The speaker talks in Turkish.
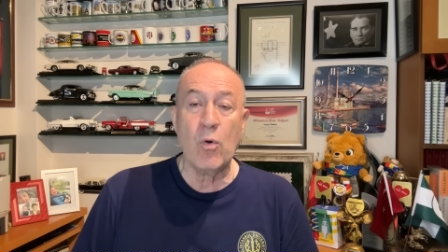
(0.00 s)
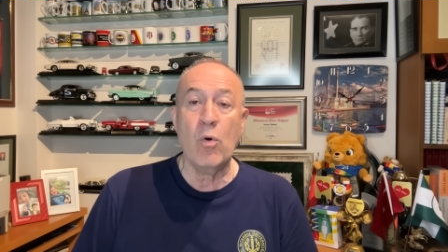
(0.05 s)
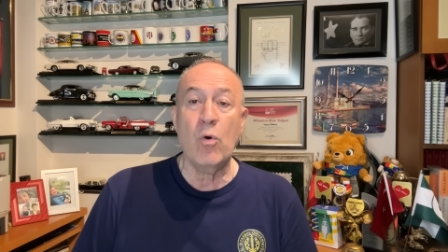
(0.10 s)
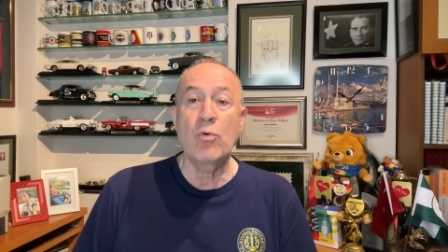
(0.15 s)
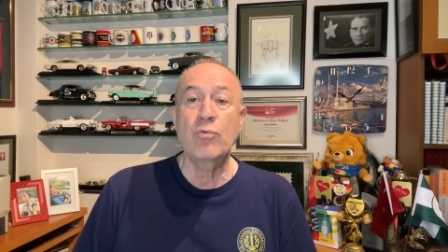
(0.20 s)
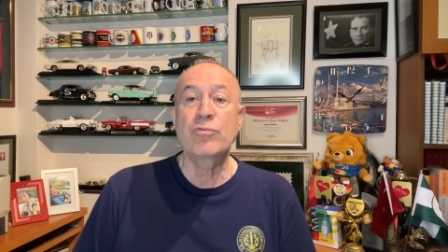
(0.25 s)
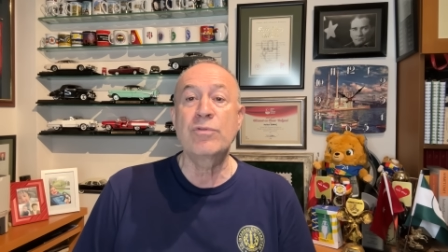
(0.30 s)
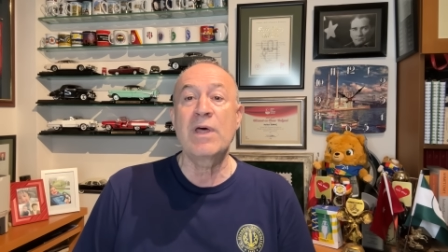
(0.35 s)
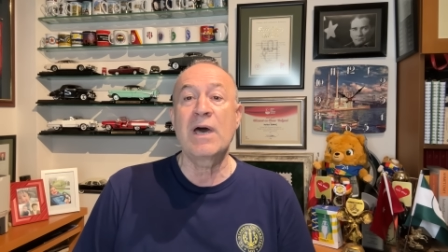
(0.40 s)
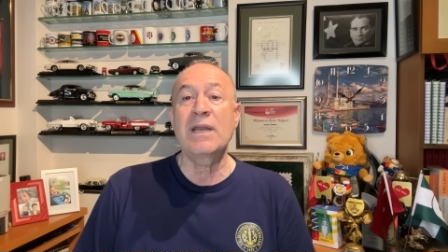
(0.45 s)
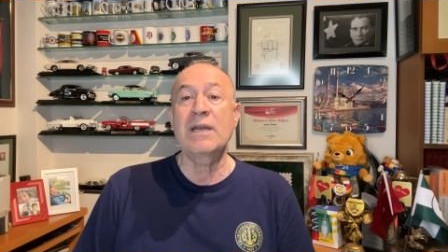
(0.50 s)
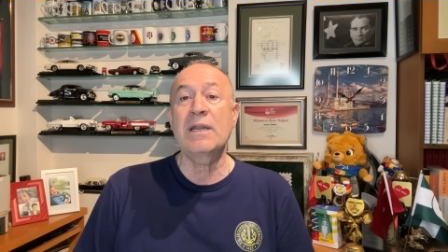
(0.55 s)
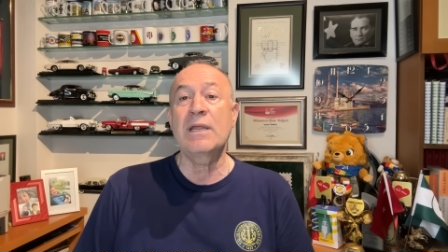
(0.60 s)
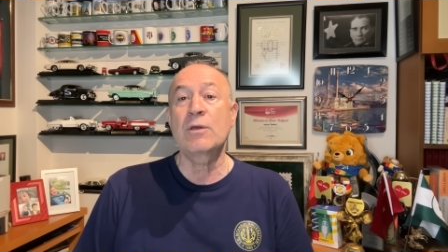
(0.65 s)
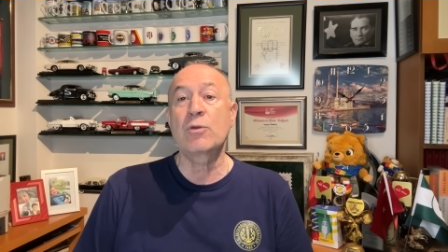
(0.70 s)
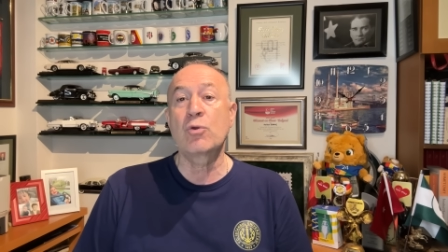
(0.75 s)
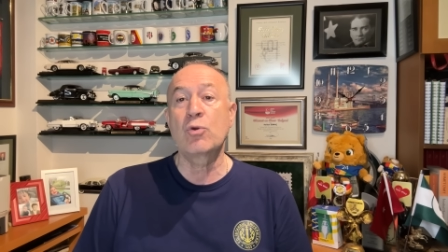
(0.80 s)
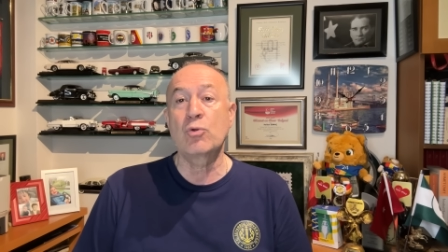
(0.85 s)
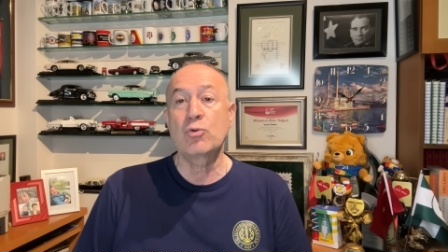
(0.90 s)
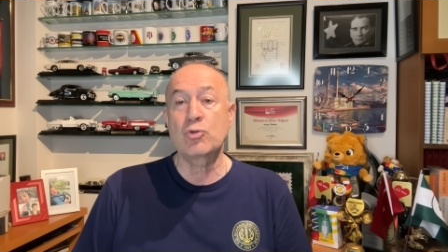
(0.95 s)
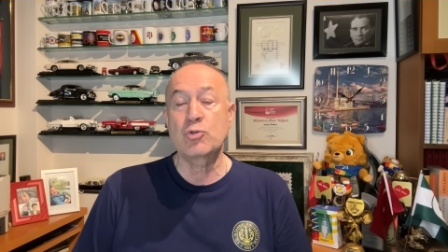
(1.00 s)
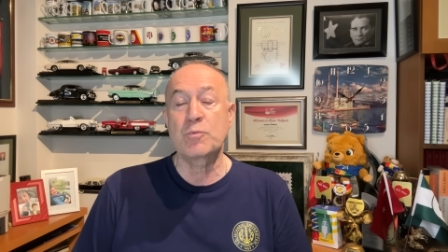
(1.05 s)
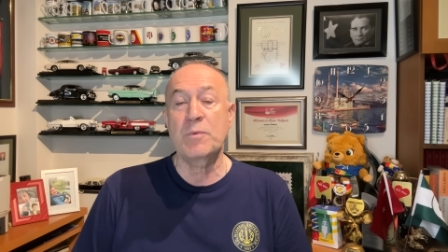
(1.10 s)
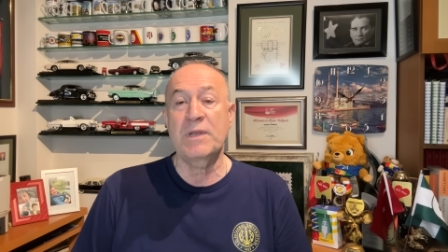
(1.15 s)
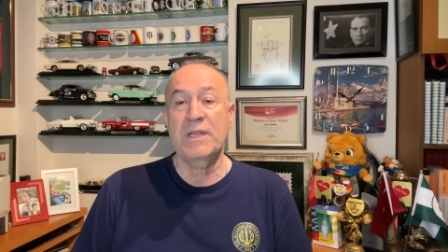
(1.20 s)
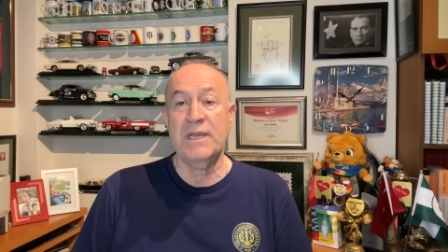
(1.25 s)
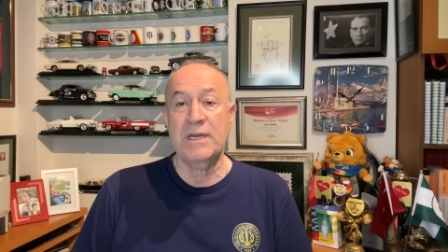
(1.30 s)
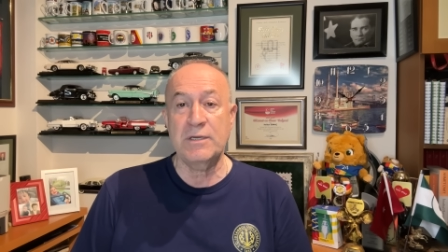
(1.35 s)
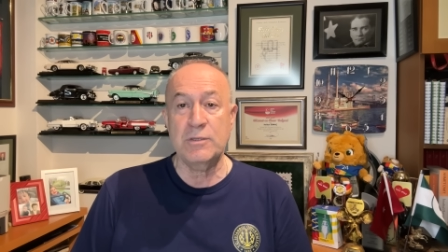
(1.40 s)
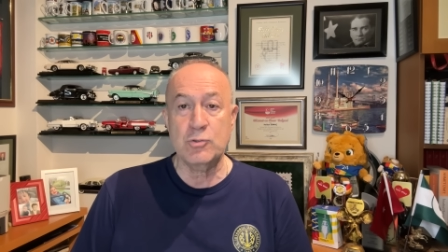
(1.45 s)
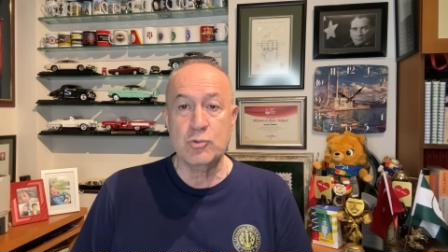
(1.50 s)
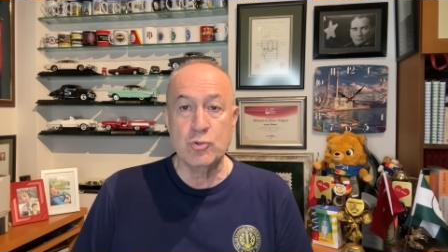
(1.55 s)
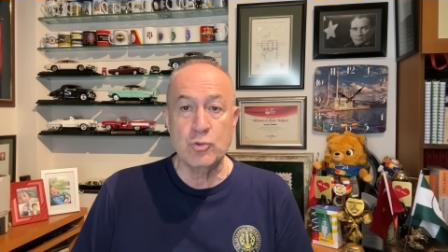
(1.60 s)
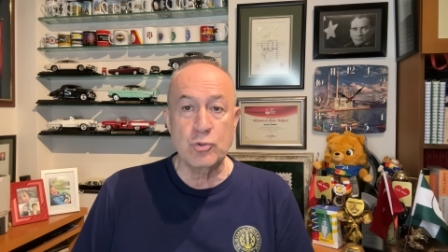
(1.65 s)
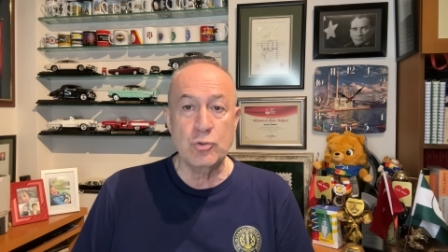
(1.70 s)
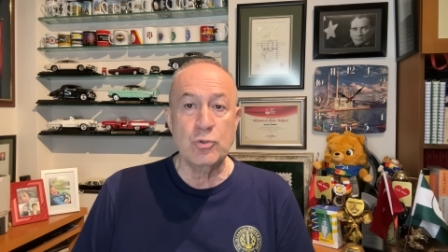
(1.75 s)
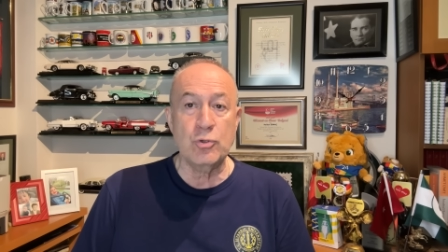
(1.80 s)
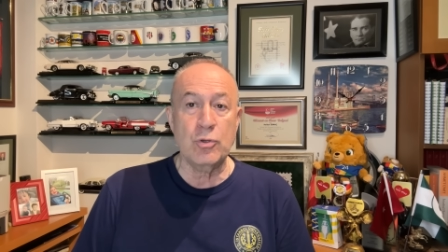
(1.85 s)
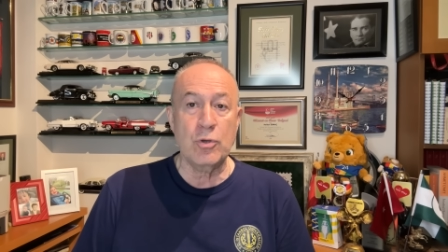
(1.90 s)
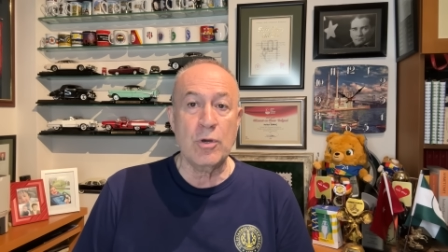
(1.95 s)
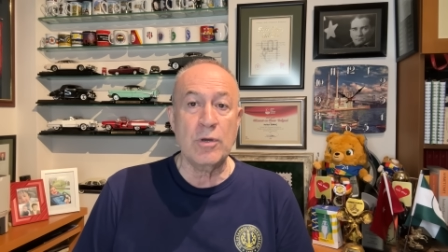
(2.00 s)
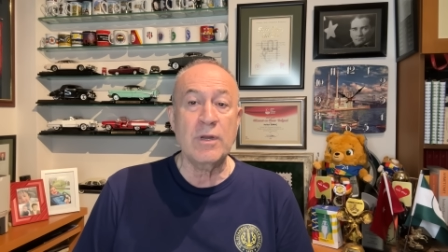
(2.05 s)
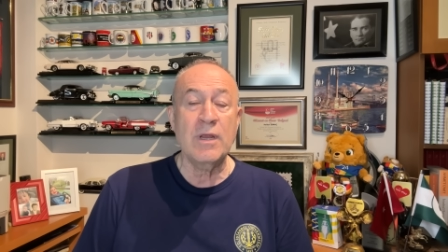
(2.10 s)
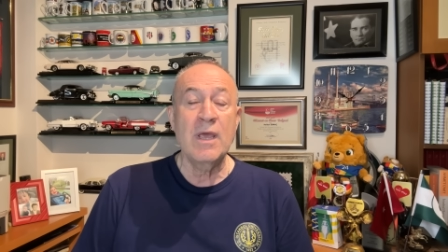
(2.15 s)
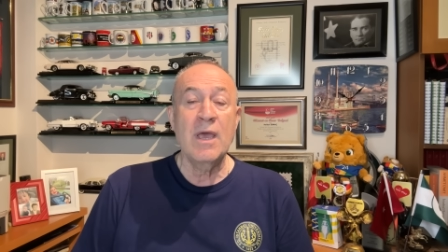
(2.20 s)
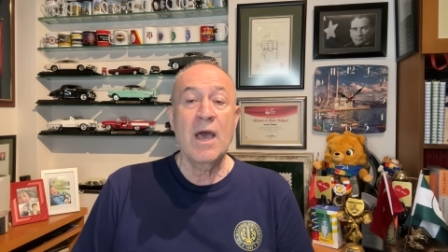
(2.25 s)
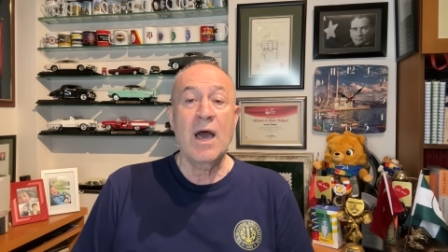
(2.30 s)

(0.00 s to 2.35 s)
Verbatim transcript: onlarla görüşmelerini sürdürüyor.